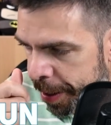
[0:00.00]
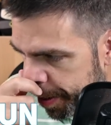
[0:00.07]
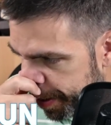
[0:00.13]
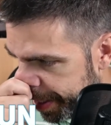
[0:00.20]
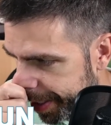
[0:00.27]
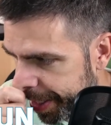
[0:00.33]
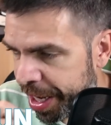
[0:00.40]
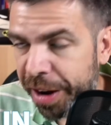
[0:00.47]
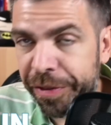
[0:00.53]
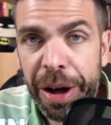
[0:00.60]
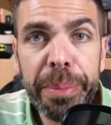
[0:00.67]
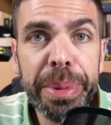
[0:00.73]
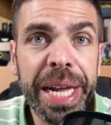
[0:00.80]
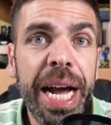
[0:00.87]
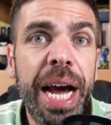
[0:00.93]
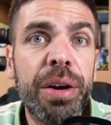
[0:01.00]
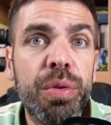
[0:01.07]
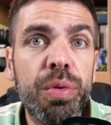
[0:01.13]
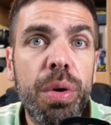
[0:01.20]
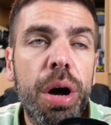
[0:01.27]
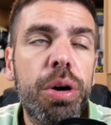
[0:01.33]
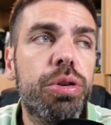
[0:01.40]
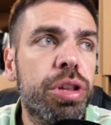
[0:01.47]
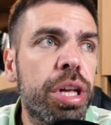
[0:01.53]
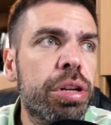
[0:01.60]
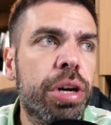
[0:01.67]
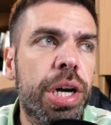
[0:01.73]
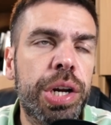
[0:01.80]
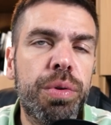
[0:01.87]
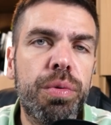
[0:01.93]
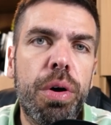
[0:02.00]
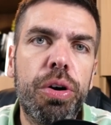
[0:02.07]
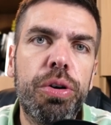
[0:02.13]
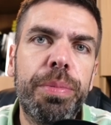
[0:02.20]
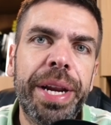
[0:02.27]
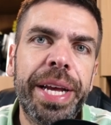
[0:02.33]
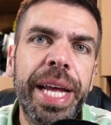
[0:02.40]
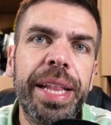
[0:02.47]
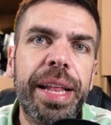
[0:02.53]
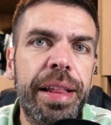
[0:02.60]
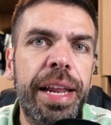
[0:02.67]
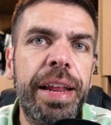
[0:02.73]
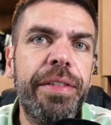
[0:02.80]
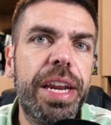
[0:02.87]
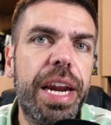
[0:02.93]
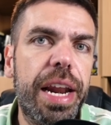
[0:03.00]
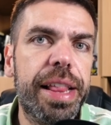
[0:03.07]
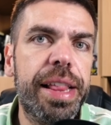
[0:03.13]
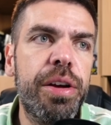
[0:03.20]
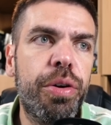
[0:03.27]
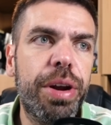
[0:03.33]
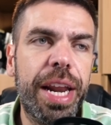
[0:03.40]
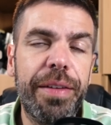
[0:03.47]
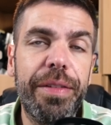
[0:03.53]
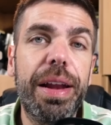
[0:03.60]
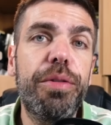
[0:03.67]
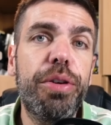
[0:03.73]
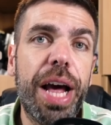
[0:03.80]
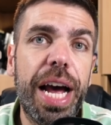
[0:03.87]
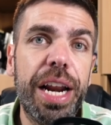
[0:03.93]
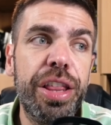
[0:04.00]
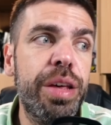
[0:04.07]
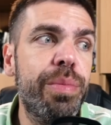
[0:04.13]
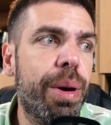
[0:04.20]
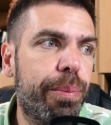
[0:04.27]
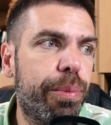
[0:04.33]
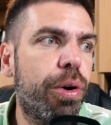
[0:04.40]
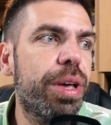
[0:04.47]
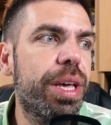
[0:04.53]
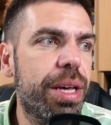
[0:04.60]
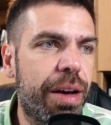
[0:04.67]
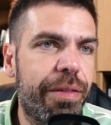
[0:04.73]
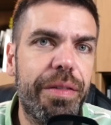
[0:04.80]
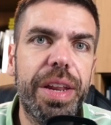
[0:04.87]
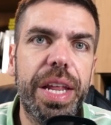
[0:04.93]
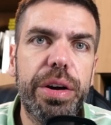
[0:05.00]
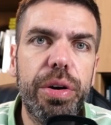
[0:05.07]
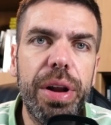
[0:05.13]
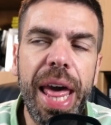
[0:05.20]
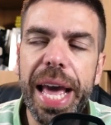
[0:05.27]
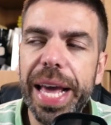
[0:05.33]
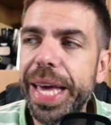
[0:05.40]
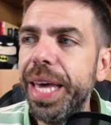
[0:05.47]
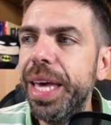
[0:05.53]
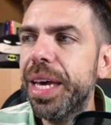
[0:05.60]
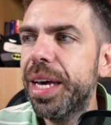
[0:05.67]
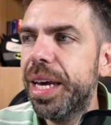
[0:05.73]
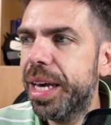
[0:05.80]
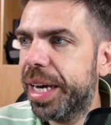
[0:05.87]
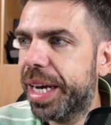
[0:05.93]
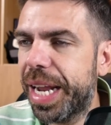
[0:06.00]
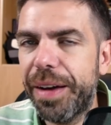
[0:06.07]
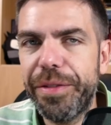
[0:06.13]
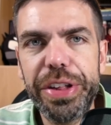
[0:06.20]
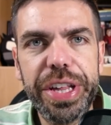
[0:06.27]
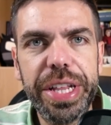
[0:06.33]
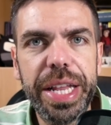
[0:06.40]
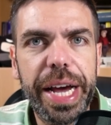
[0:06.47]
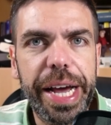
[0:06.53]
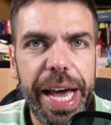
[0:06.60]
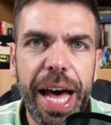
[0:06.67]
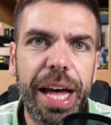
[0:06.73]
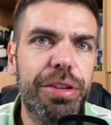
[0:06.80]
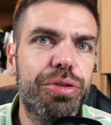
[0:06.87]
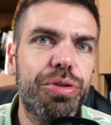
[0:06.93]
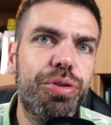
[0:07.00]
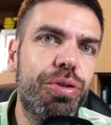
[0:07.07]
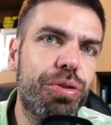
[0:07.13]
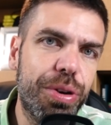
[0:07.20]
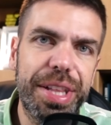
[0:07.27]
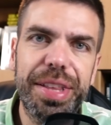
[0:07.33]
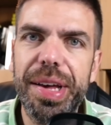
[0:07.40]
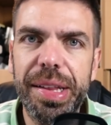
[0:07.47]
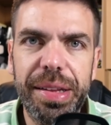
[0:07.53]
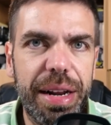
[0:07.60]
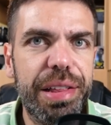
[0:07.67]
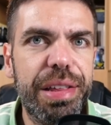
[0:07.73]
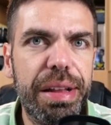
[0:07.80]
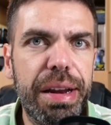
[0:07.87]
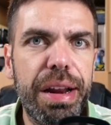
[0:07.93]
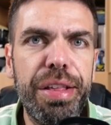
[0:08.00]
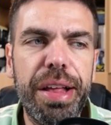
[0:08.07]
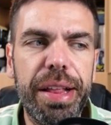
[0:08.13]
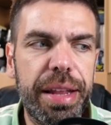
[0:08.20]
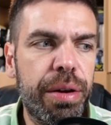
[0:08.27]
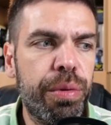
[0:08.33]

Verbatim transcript: Eh, la fabbrica era un luogo, certo che era un luogo perché intrattenevi relazioni, andavi a lavorarci, ma poi avevi dei colleghi, creavi sindacato, eccetera, eccetera, eccetera.